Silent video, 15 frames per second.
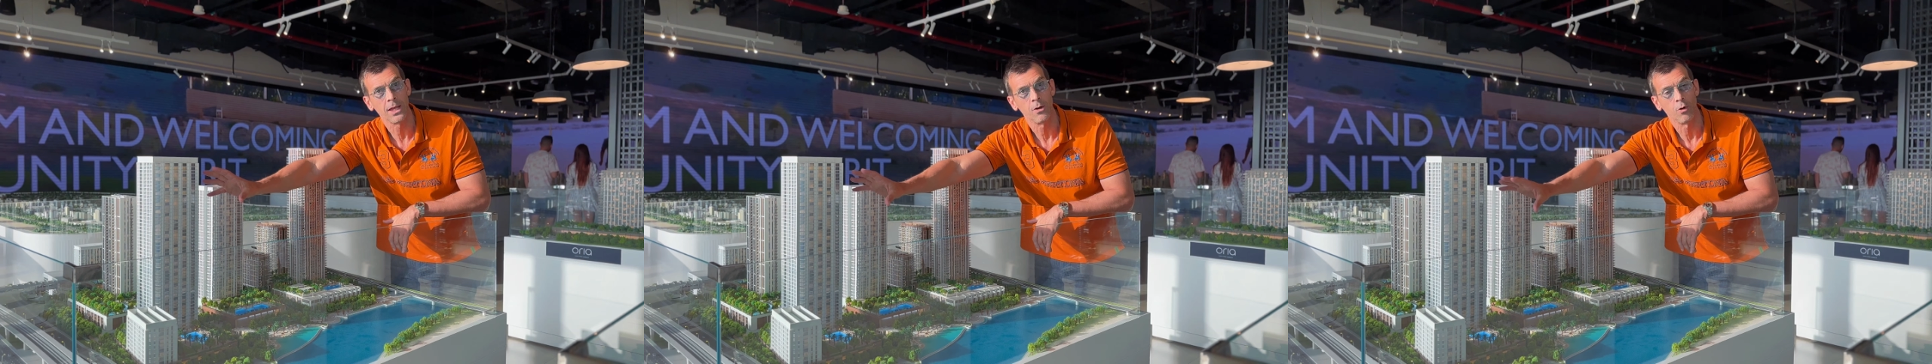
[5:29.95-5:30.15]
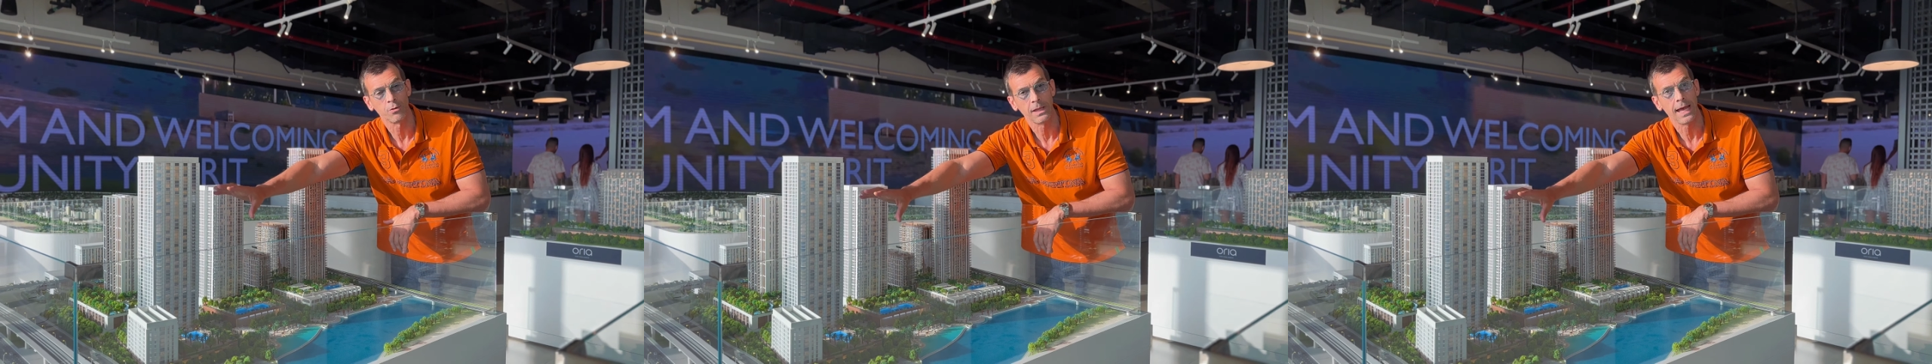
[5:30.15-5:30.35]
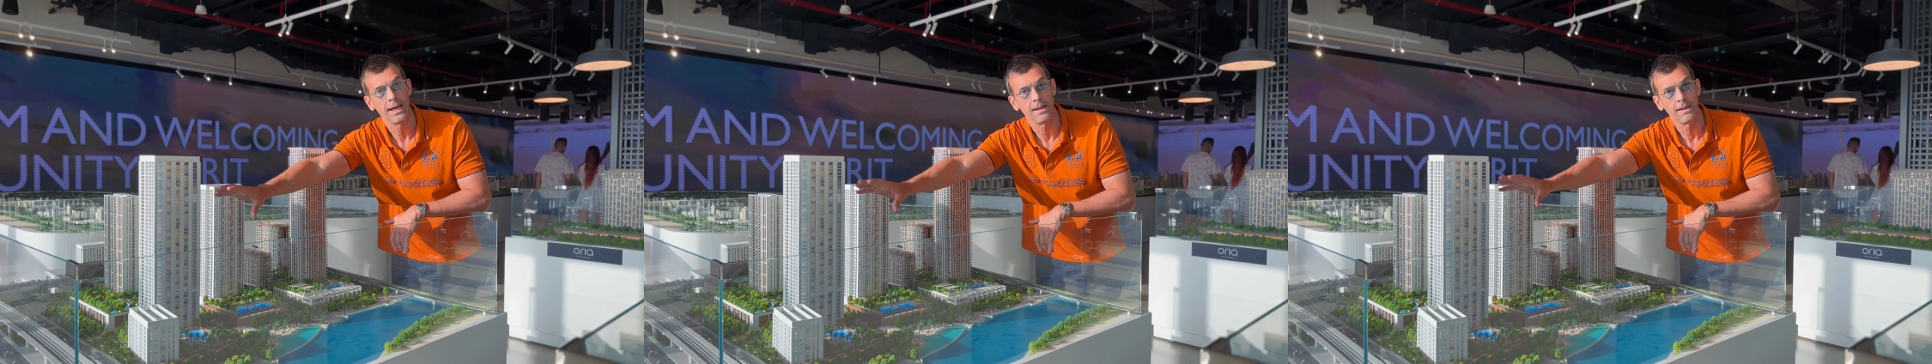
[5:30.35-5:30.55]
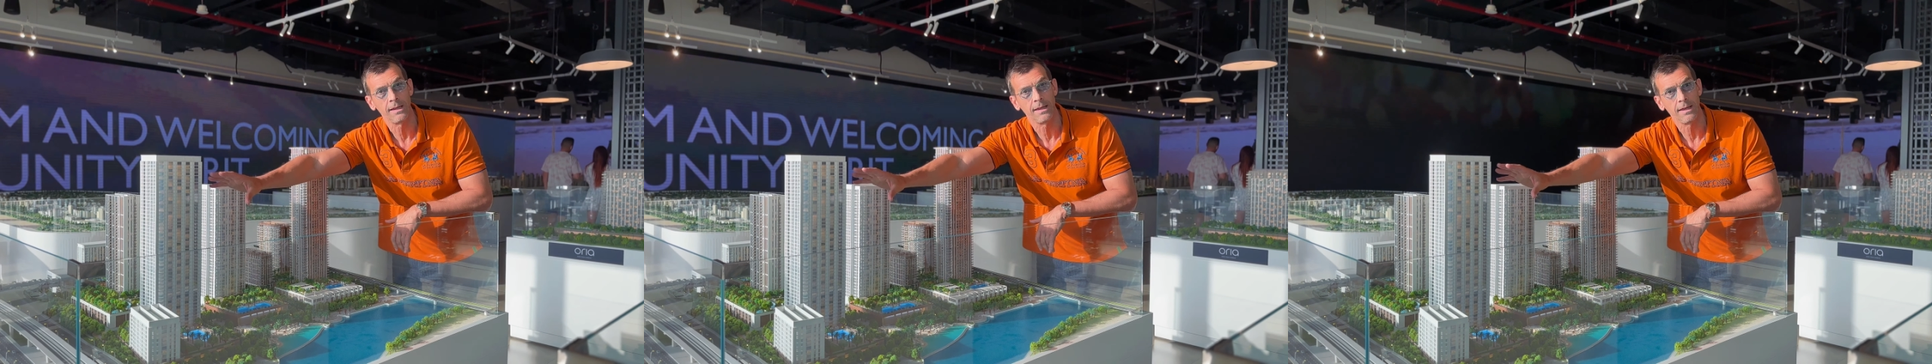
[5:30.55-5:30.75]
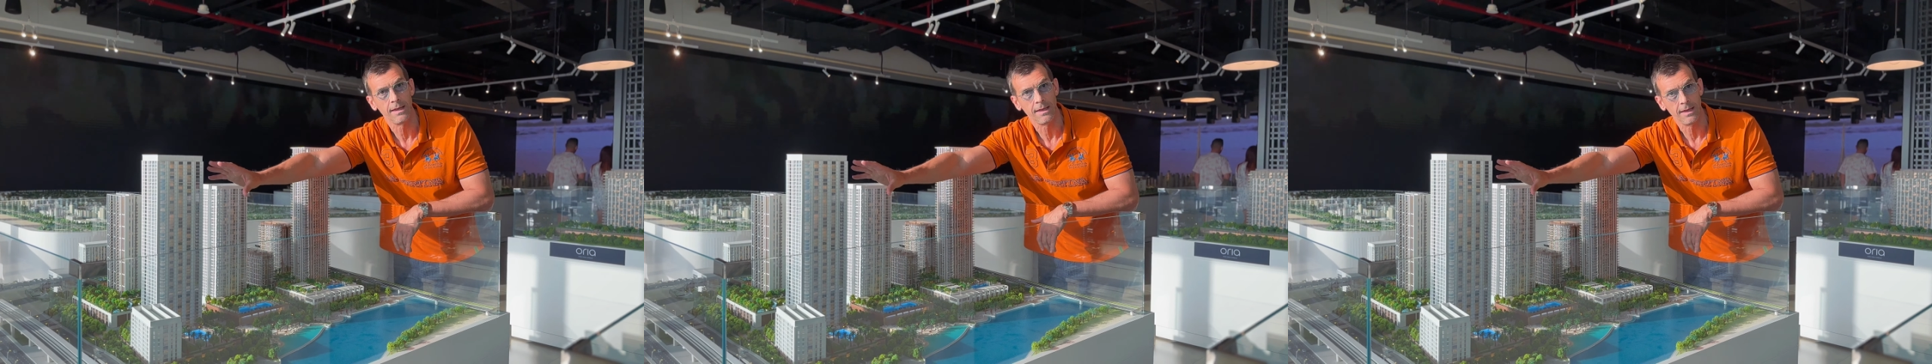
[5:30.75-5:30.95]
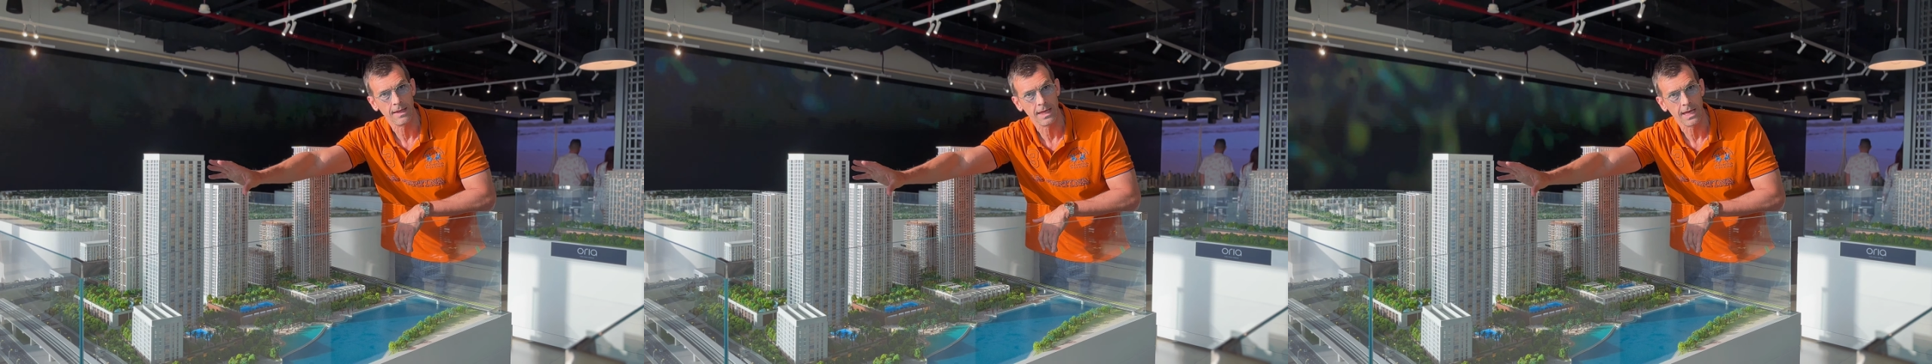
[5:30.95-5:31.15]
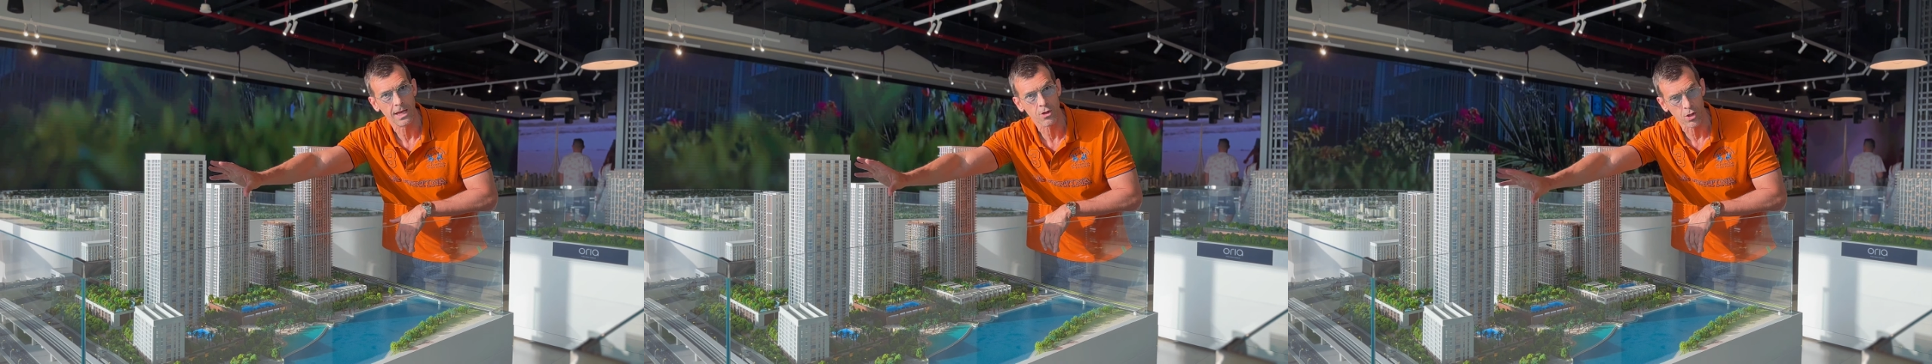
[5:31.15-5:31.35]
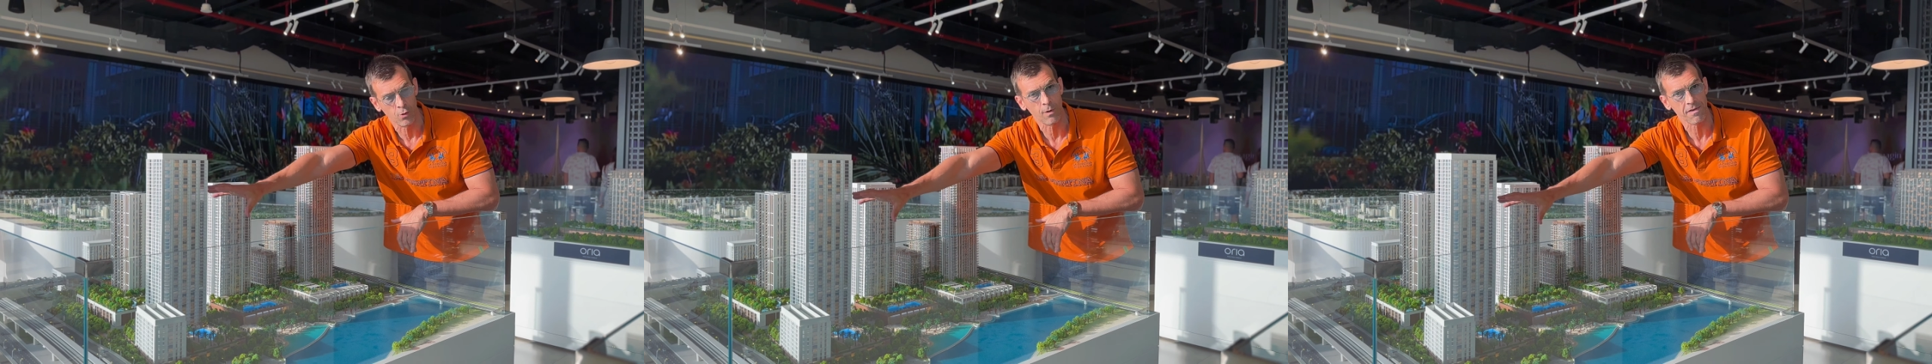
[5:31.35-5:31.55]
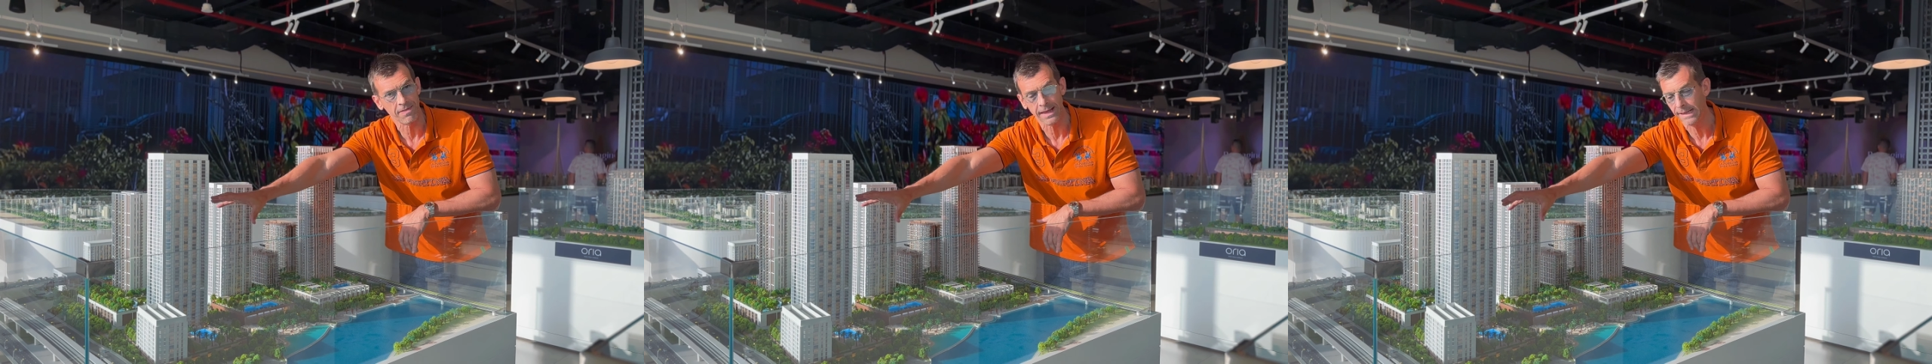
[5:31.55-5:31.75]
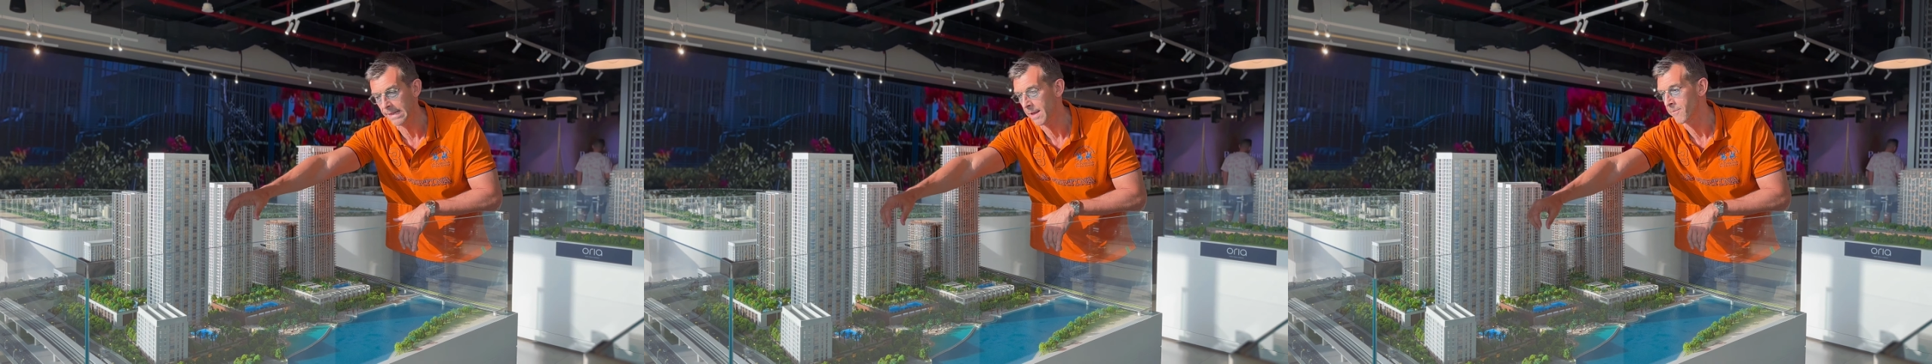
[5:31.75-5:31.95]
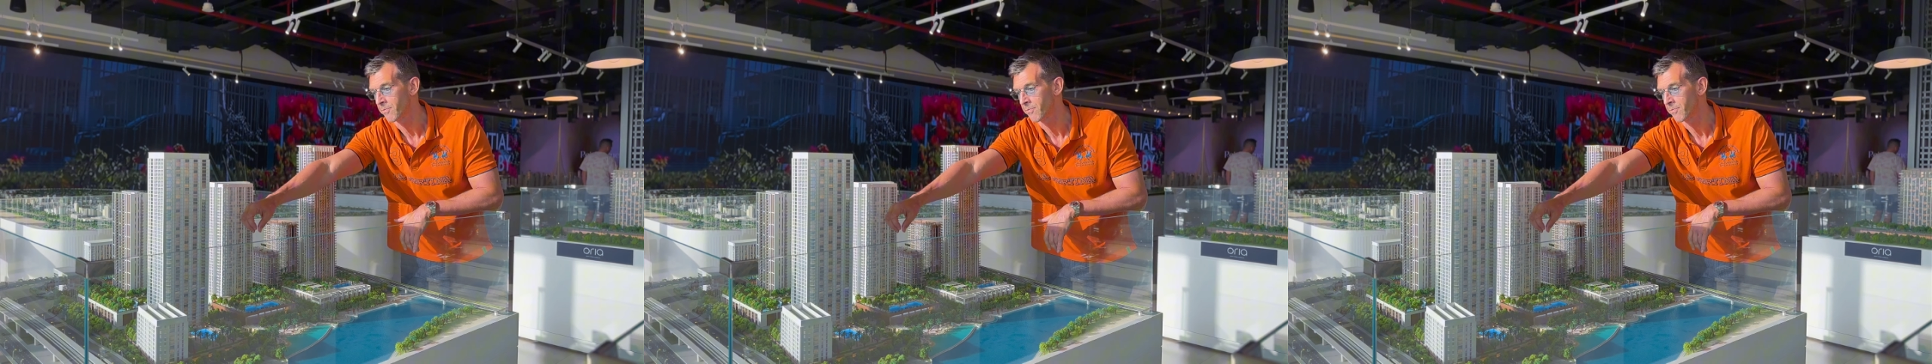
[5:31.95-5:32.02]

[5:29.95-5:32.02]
Hotel eh, 5 stelle.